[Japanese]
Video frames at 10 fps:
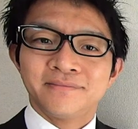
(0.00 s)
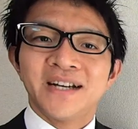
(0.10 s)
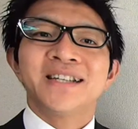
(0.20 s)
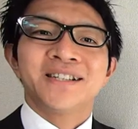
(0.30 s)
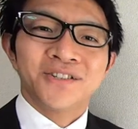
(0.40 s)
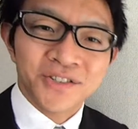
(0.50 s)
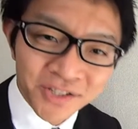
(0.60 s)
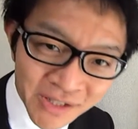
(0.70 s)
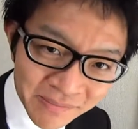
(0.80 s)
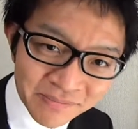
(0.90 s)
はい、こん
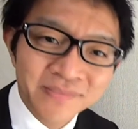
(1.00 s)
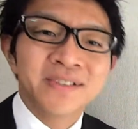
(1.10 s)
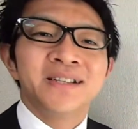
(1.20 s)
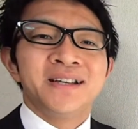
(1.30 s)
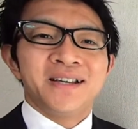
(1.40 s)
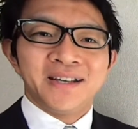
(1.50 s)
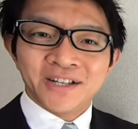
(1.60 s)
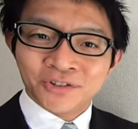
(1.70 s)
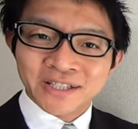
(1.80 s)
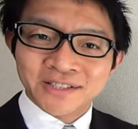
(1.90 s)
にちは。
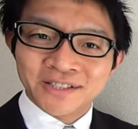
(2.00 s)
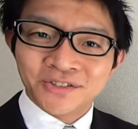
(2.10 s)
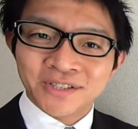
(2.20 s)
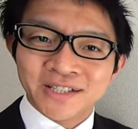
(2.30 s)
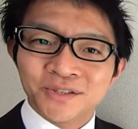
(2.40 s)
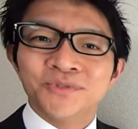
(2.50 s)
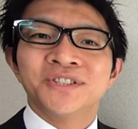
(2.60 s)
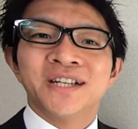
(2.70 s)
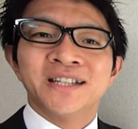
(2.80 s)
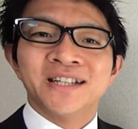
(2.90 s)
英語達人養成事務
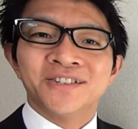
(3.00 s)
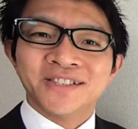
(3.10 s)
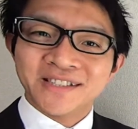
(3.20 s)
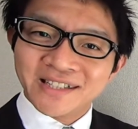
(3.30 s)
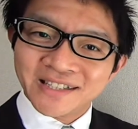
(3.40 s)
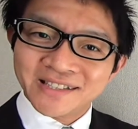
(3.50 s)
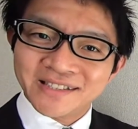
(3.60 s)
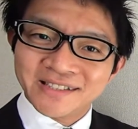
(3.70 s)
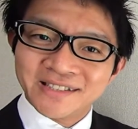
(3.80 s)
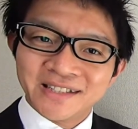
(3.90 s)
師範大の深夜で
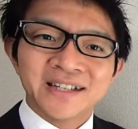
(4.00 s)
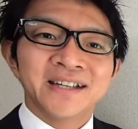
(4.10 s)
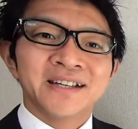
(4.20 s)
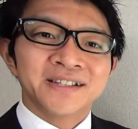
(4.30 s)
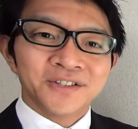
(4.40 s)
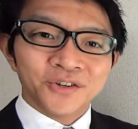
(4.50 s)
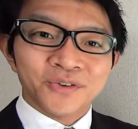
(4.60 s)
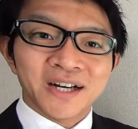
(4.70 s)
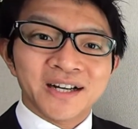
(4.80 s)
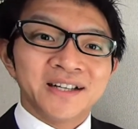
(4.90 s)
す。今日
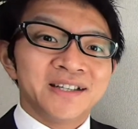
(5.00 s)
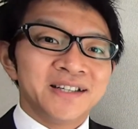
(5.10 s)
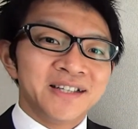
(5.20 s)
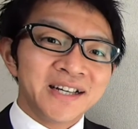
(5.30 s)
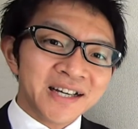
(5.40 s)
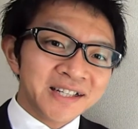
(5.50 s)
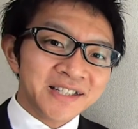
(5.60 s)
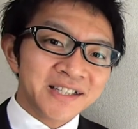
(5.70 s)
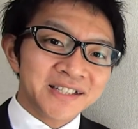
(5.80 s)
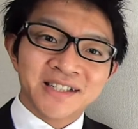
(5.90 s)
は意外
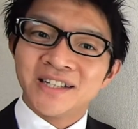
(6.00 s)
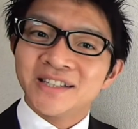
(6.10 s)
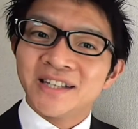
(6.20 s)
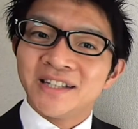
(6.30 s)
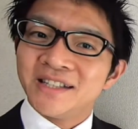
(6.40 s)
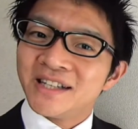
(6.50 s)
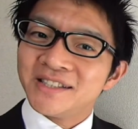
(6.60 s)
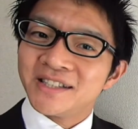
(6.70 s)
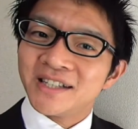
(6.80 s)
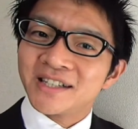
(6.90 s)
に知られていない
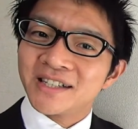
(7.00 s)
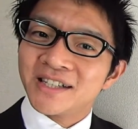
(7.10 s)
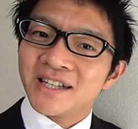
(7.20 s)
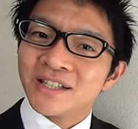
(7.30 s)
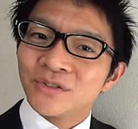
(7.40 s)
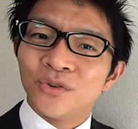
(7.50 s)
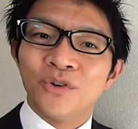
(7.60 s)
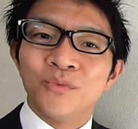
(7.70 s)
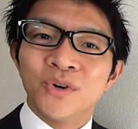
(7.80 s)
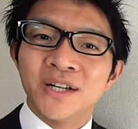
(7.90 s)
んじゃないかなと
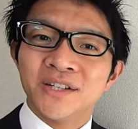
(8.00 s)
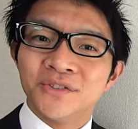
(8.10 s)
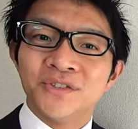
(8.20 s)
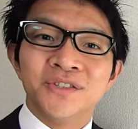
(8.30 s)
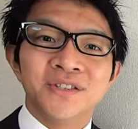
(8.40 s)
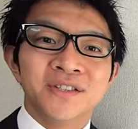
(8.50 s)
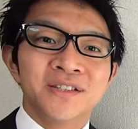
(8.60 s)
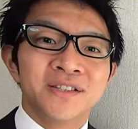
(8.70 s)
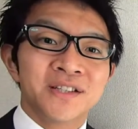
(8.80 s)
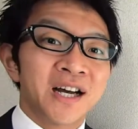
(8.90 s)
思われる
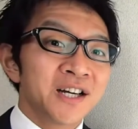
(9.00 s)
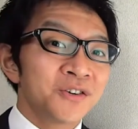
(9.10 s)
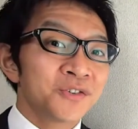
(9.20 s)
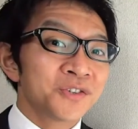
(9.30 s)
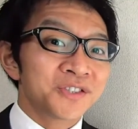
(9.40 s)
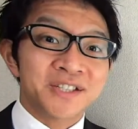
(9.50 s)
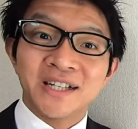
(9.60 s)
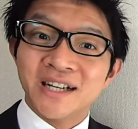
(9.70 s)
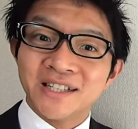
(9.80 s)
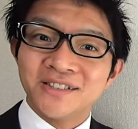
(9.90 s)
単語の
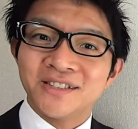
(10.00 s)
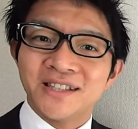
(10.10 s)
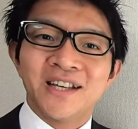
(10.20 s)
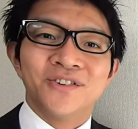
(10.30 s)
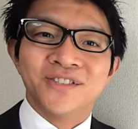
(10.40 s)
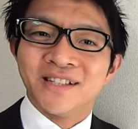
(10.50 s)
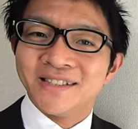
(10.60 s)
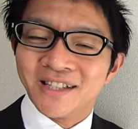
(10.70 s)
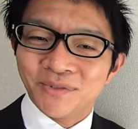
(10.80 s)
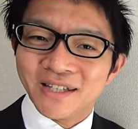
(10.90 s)
違いについてお伝えし
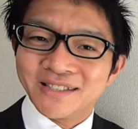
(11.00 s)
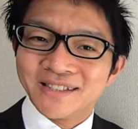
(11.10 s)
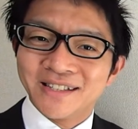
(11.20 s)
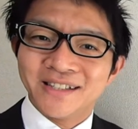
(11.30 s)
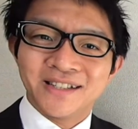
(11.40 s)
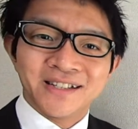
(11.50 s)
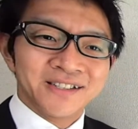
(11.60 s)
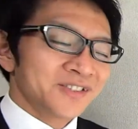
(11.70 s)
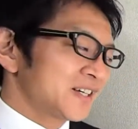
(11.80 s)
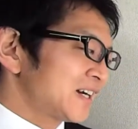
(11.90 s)
ていきます。
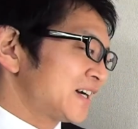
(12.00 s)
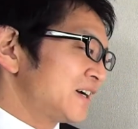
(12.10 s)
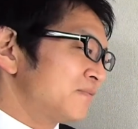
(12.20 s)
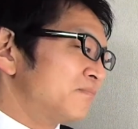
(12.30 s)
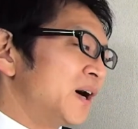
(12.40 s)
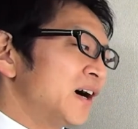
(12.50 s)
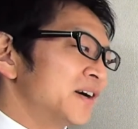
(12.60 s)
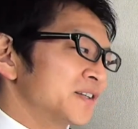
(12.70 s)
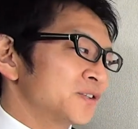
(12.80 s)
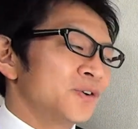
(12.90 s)
それが
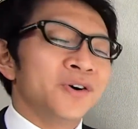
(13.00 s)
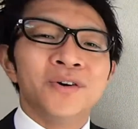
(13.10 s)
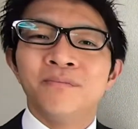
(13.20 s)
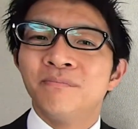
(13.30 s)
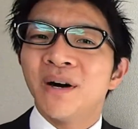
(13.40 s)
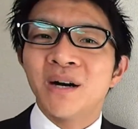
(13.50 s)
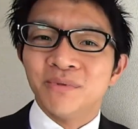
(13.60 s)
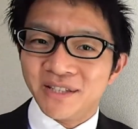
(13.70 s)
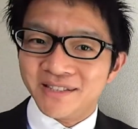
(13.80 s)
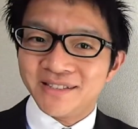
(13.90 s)
バーと
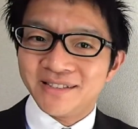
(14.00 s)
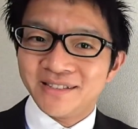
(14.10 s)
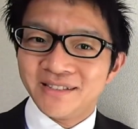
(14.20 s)
パブです